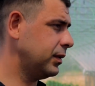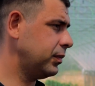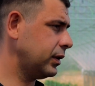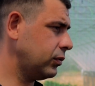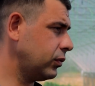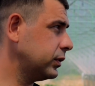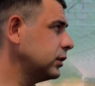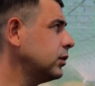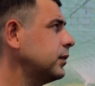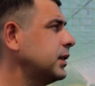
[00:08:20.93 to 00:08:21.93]
температуру и
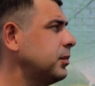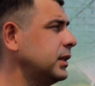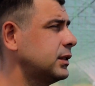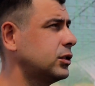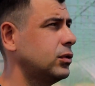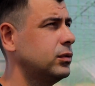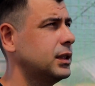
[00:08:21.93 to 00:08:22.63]
зайдем в теплицы, что у